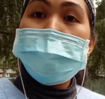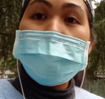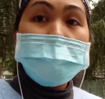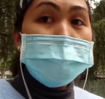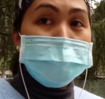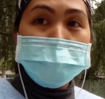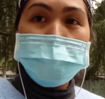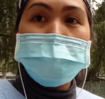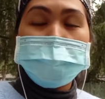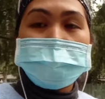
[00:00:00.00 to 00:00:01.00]
walang
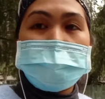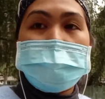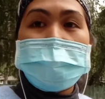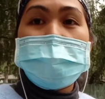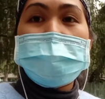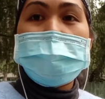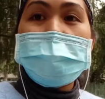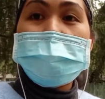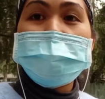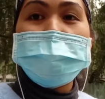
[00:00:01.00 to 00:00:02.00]
tulong sa
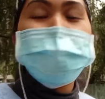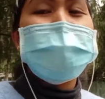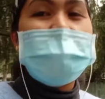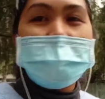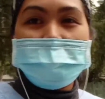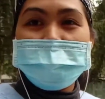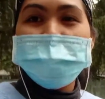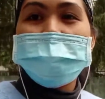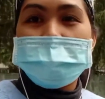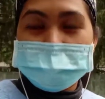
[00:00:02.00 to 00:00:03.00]
aking mahal
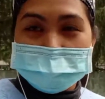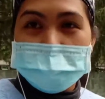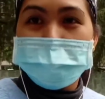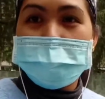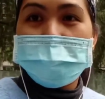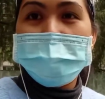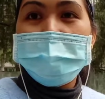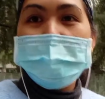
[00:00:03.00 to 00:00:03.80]
na asawa.